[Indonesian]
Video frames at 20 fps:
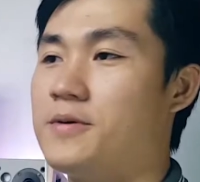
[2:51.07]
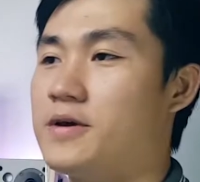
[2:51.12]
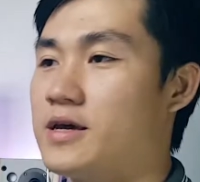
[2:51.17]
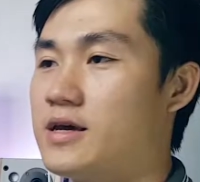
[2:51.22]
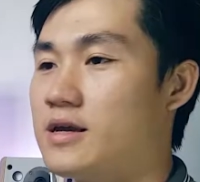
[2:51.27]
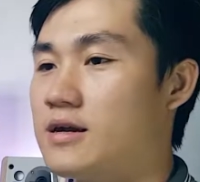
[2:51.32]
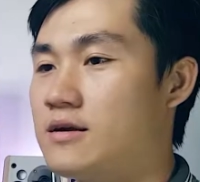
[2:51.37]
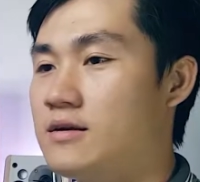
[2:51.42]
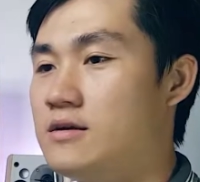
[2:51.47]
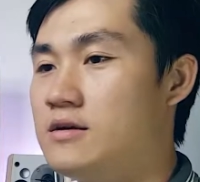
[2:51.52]

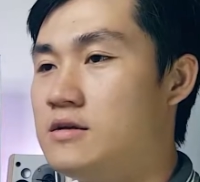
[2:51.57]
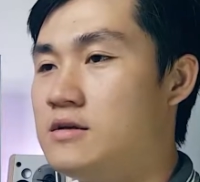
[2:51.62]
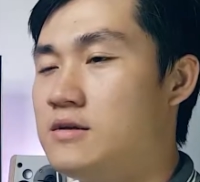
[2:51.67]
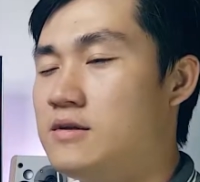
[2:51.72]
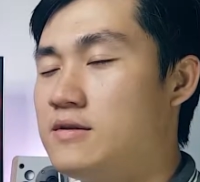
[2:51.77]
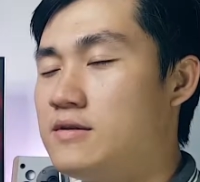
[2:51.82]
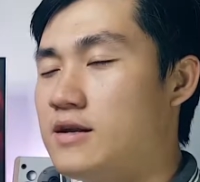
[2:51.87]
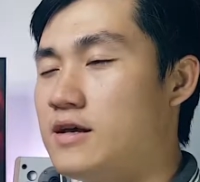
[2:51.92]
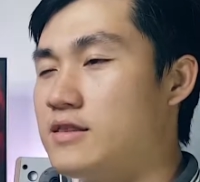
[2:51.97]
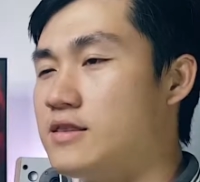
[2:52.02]
pikir
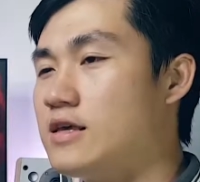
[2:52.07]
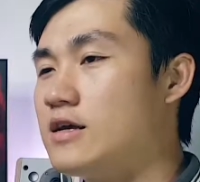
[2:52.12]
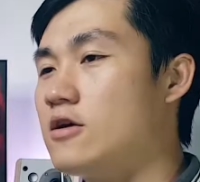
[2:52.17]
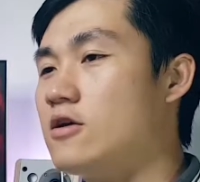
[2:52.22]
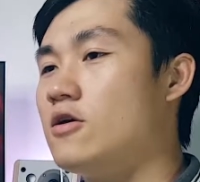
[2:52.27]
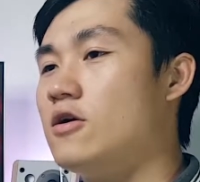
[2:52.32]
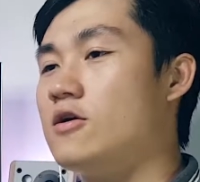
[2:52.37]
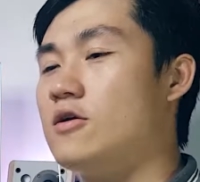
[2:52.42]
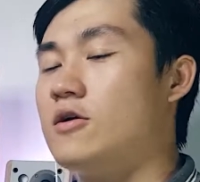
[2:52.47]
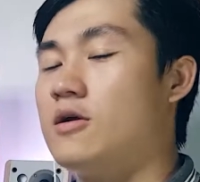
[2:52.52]
nanti
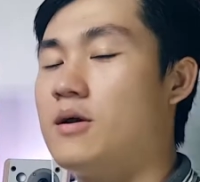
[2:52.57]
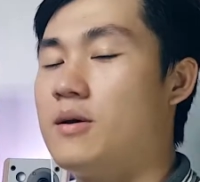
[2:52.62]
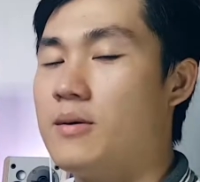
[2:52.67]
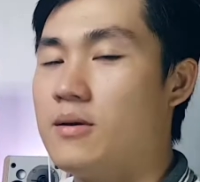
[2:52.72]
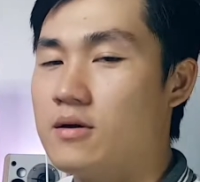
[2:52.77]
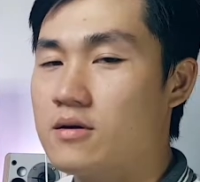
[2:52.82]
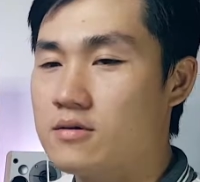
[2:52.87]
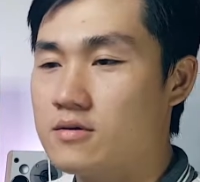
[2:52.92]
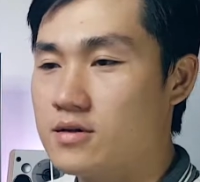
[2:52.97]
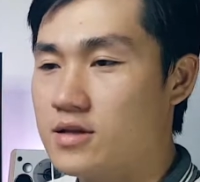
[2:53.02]
kalau udah ada
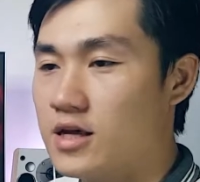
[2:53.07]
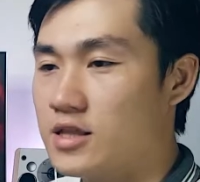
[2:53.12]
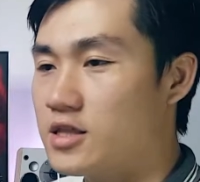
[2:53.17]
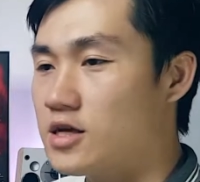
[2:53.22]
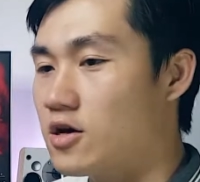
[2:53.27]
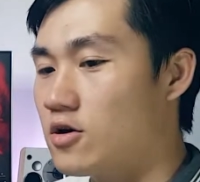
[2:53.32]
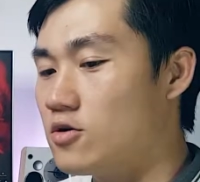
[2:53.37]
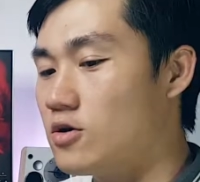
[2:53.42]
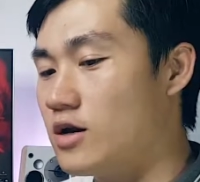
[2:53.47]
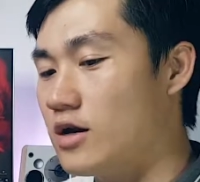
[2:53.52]
nanti
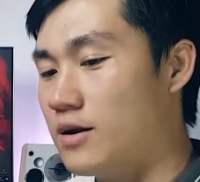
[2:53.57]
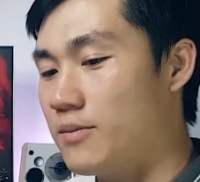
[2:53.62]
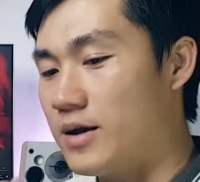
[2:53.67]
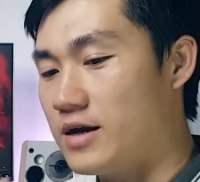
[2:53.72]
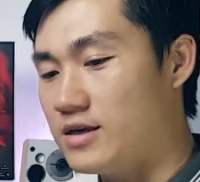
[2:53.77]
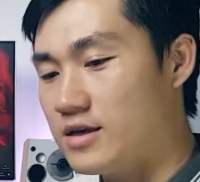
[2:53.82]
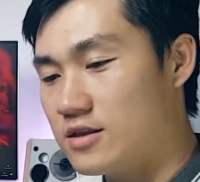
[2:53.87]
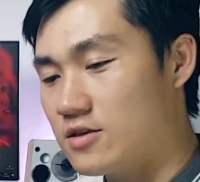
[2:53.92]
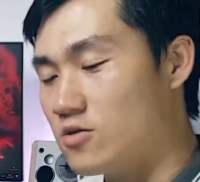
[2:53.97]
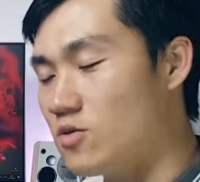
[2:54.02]
kalau udah ada
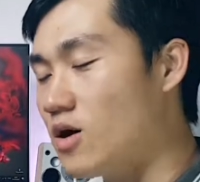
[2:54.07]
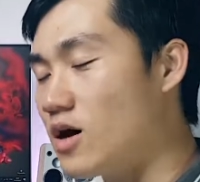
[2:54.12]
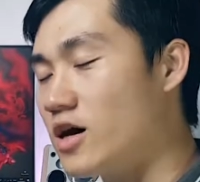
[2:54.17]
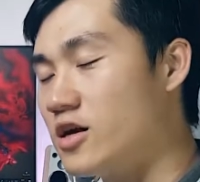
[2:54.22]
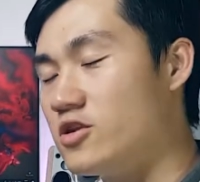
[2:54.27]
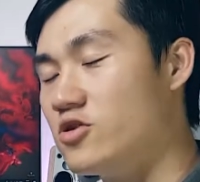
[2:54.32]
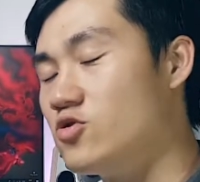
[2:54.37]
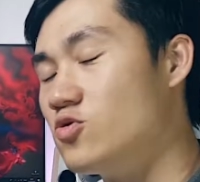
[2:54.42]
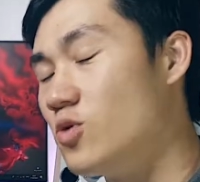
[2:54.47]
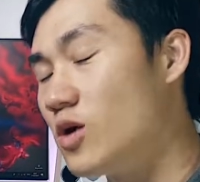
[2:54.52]
budget gue
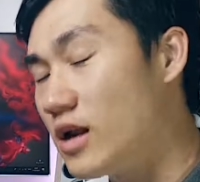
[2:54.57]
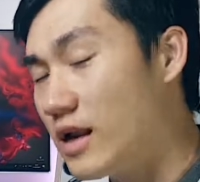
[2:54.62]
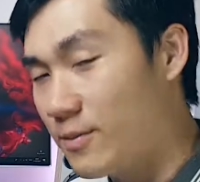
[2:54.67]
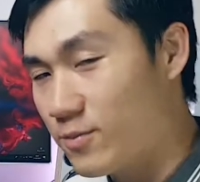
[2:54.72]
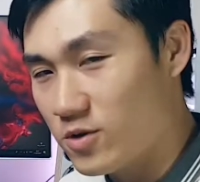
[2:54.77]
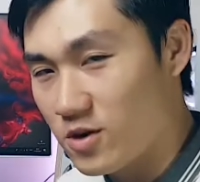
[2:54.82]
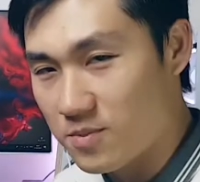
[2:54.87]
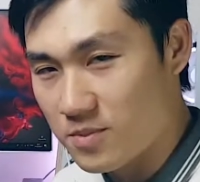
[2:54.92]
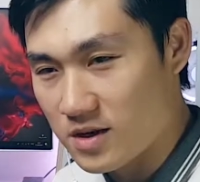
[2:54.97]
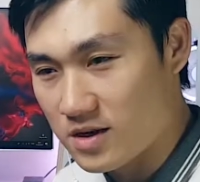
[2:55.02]
akan jual
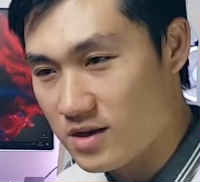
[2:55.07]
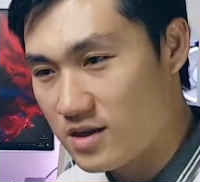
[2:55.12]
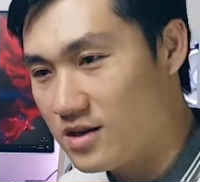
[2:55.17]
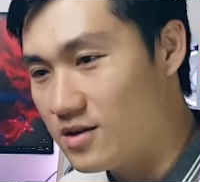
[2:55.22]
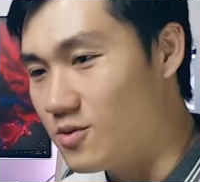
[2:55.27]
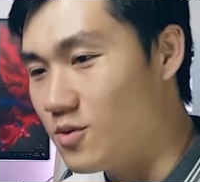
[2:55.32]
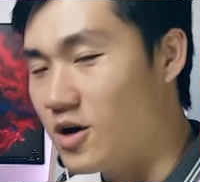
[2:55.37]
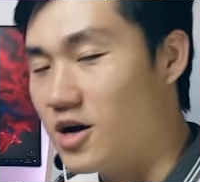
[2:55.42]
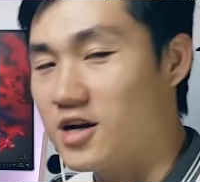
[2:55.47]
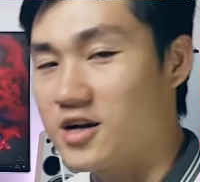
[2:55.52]
laptop ini
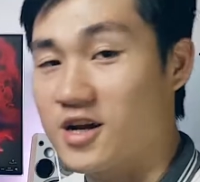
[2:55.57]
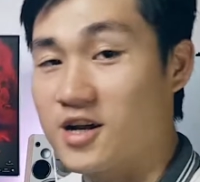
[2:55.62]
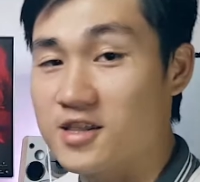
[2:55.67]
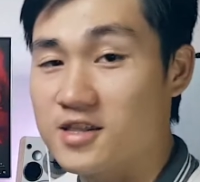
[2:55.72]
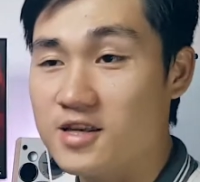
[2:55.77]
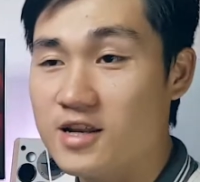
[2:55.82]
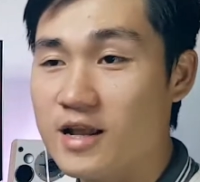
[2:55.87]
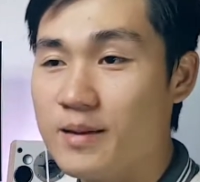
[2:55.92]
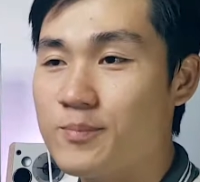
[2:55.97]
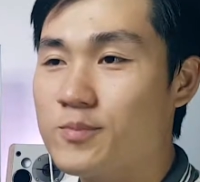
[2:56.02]
gue akan
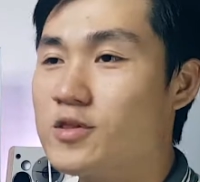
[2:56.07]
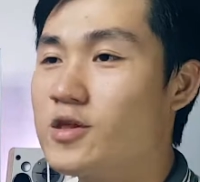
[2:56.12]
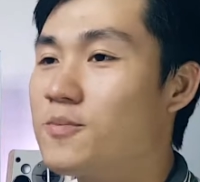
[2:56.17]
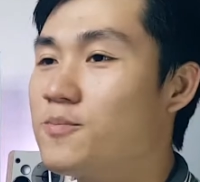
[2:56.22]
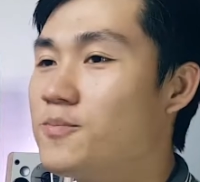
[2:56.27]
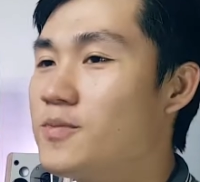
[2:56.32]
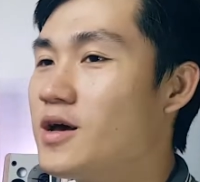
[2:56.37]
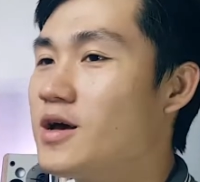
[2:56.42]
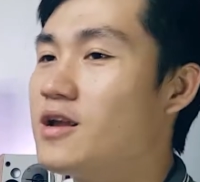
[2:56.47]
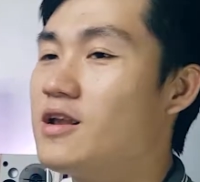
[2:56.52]
ganti
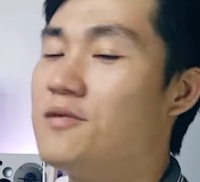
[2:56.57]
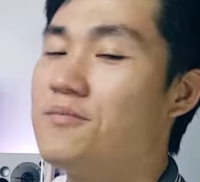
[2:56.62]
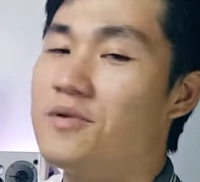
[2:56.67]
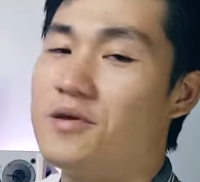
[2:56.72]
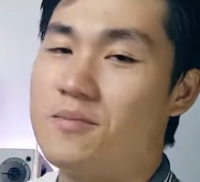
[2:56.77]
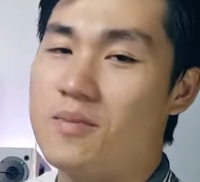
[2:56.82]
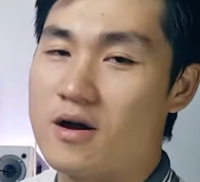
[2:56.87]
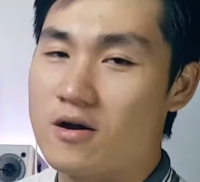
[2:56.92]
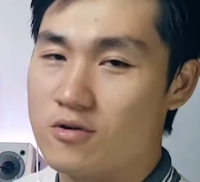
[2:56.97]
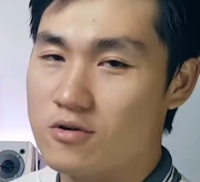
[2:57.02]
laptop yang
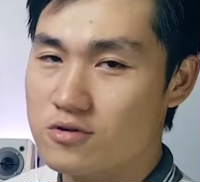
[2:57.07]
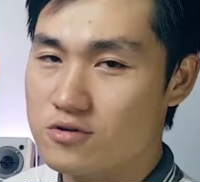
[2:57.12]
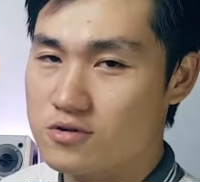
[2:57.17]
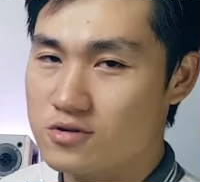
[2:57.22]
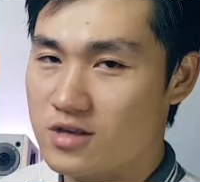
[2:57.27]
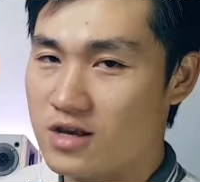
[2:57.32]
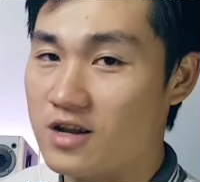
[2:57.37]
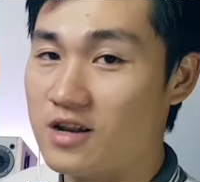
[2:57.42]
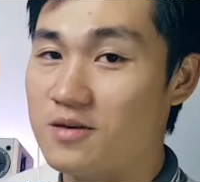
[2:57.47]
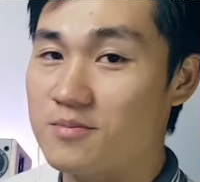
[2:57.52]
lebih bagus
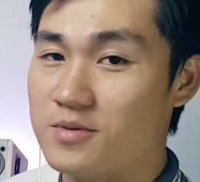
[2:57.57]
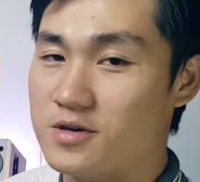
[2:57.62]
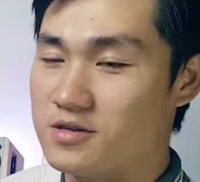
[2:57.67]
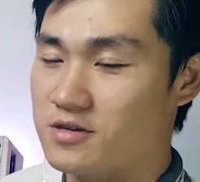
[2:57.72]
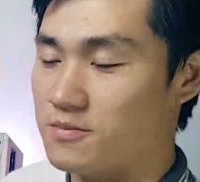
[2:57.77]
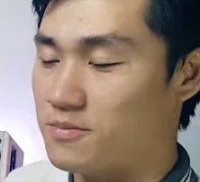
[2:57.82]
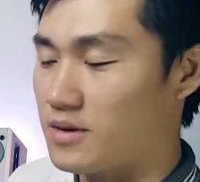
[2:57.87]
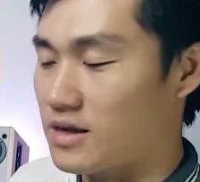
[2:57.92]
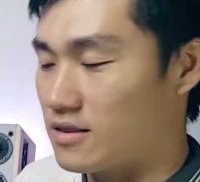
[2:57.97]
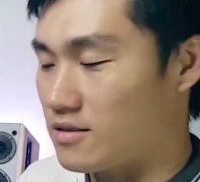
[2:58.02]
yang lebih
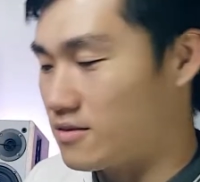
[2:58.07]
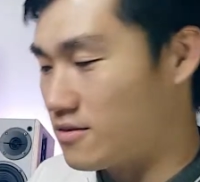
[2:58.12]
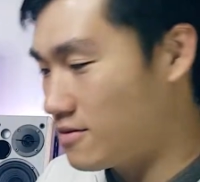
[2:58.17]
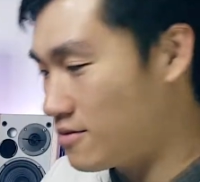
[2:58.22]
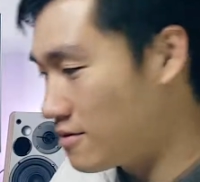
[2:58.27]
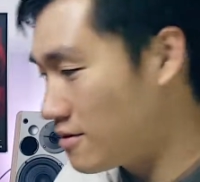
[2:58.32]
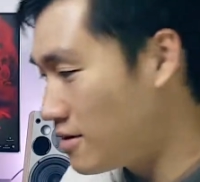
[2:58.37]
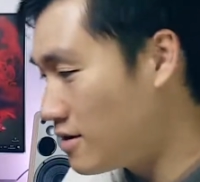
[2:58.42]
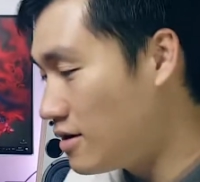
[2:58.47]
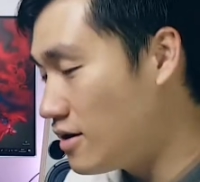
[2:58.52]
cepat
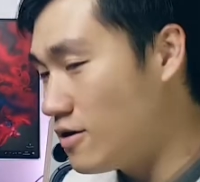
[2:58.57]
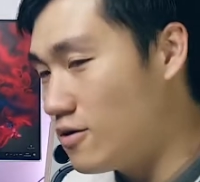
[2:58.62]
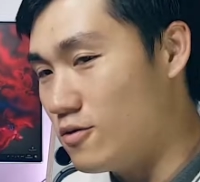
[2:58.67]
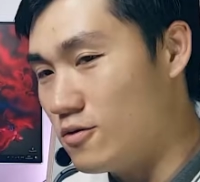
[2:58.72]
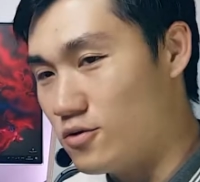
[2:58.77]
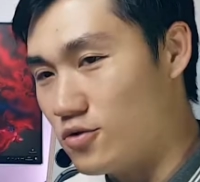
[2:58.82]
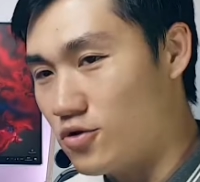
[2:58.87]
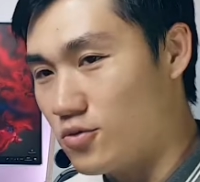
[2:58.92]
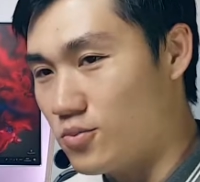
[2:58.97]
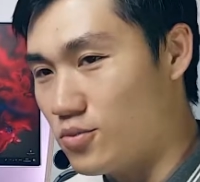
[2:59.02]

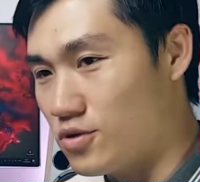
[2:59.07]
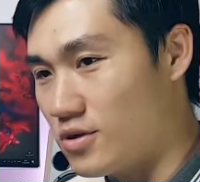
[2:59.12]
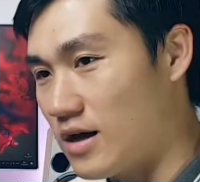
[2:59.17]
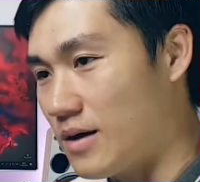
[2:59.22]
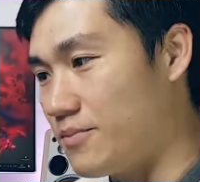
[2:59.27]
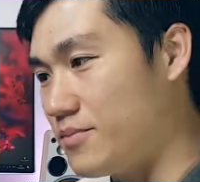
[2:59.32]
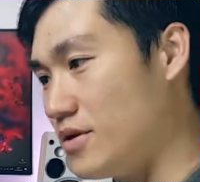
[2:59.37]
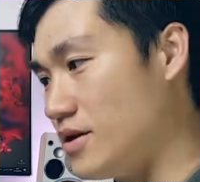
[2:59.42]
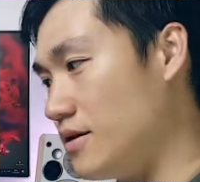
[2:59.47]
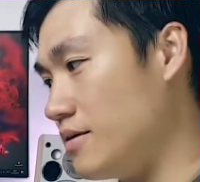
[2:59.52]
untuk boot
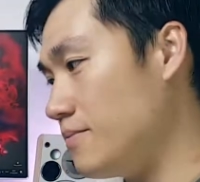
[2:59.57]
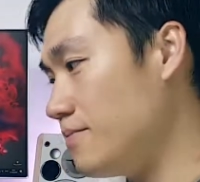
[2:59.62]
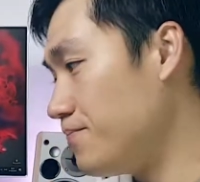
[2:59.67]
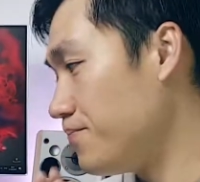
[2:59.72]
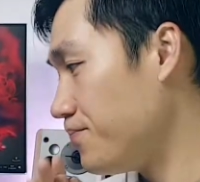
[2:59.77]
up-nya.